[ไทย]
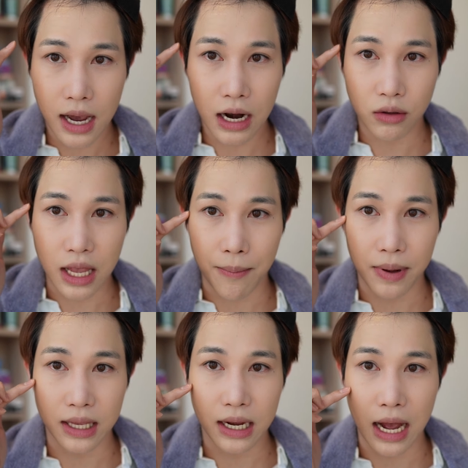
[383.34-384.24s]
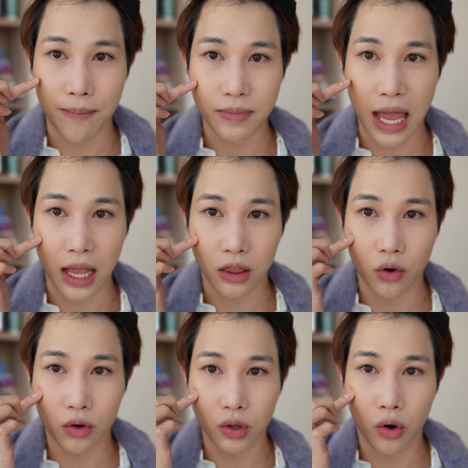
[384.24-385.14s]
ให้เราแท็บอันนี้ครับ แตะต
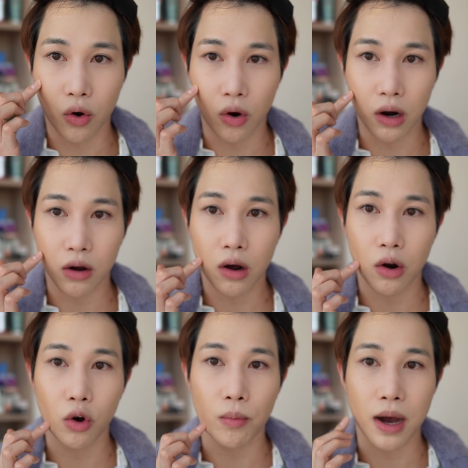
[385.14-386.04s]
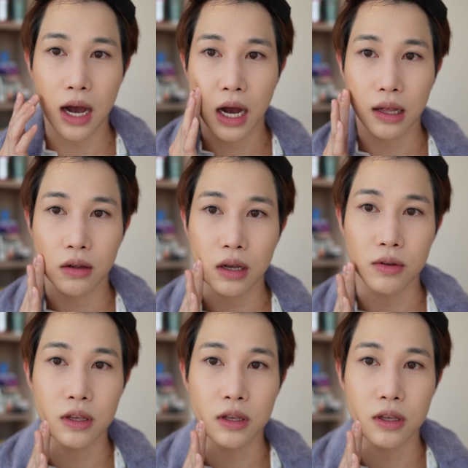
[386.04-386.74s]
รงโหนกแล้วก็เอาลงมาแถว